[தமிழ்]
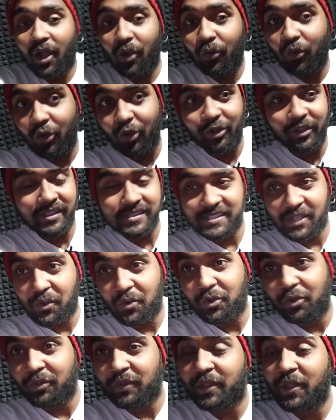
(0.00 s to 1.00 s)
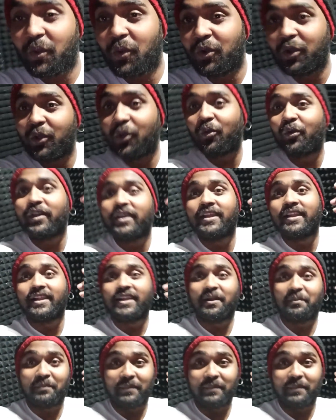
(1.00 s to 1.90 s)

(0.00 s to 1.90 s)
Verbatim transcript: அவங்களுடைய சவுண்டு வந்து ஒன்று கூட இங்கே